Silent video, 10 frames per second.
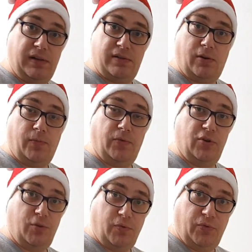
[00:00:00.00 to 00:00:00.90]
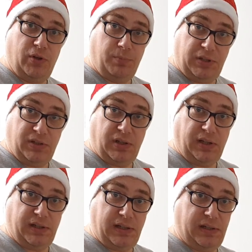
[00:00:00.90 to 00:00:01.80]
diesen Hopfen ist immer für die bittere
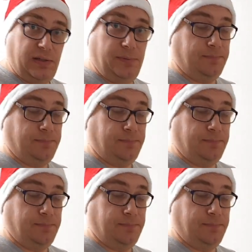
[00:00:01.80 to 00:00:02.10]
gedacht.